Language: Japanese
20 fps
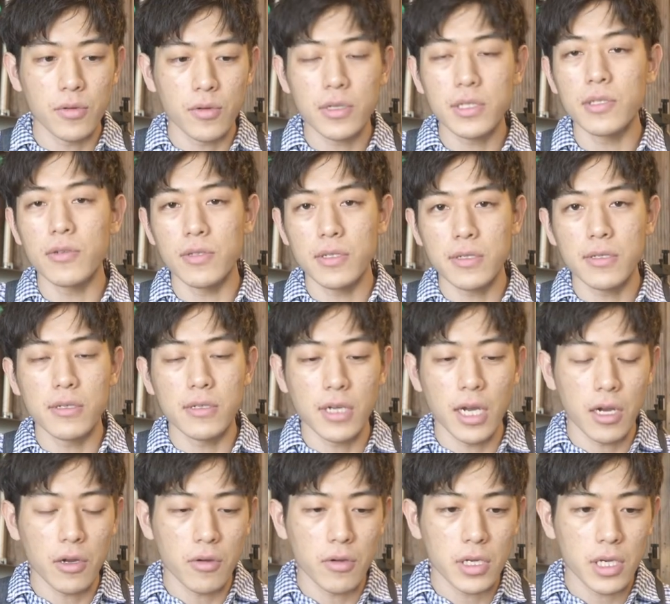靴を作る
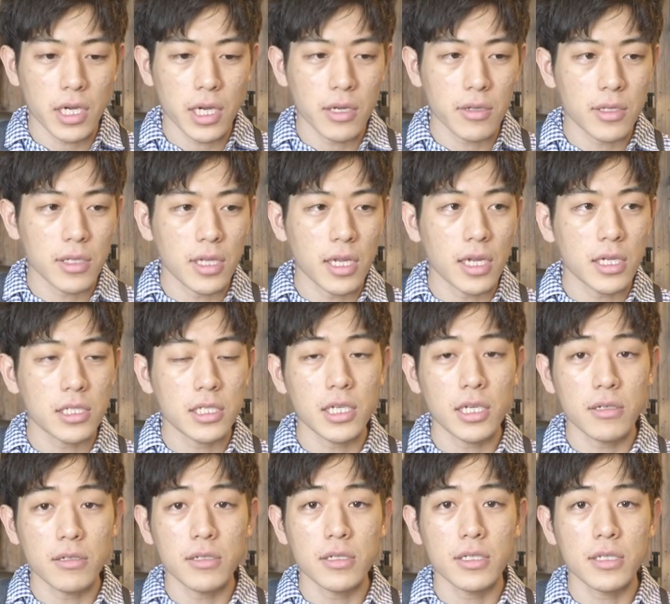学校に通ってらっ
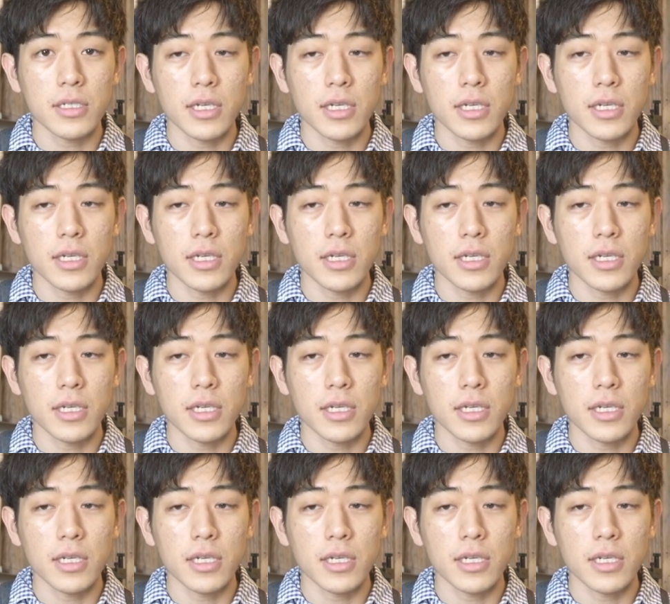しゃる